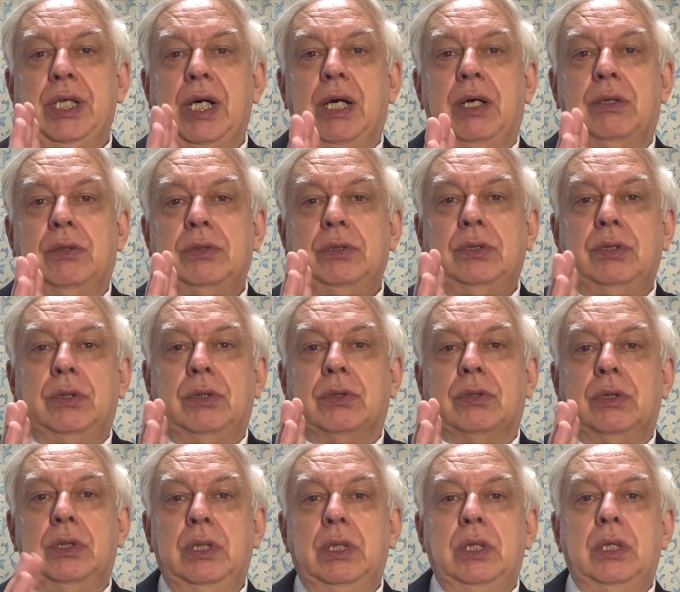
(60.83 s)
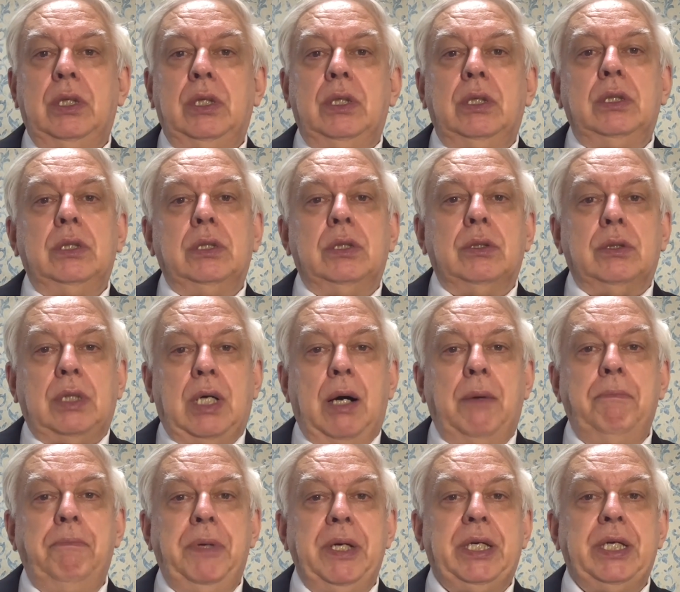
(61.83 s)
会うと
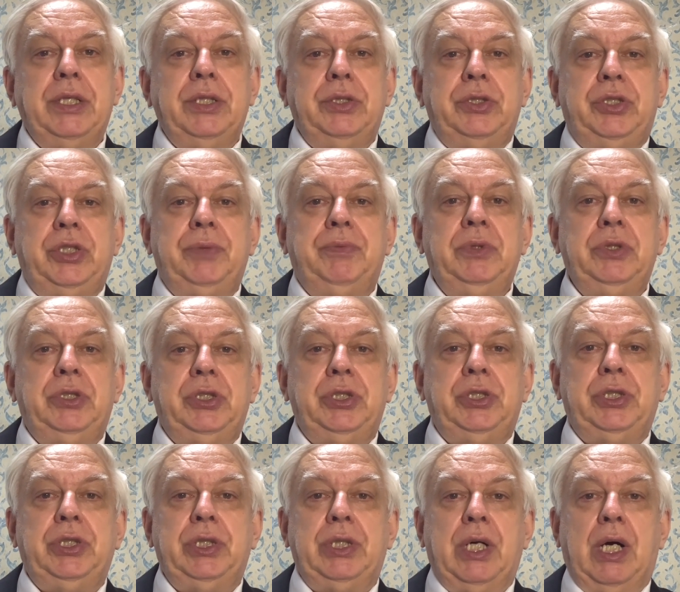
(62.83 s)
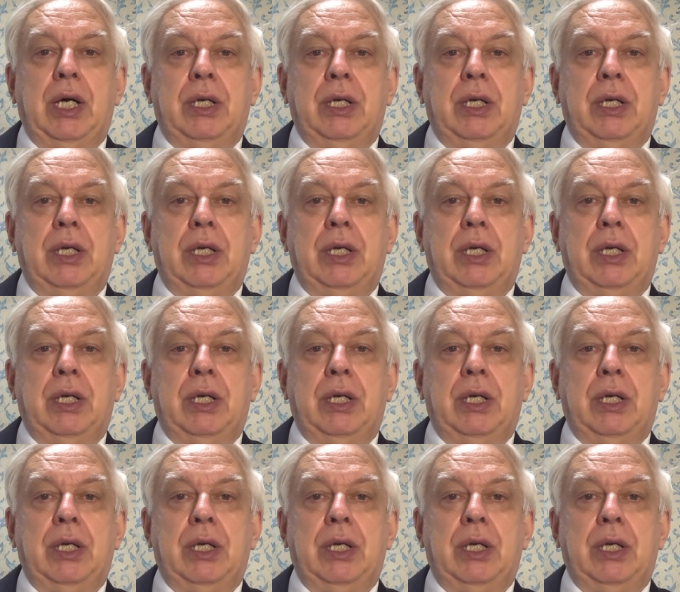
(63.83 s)
完璧自分自身が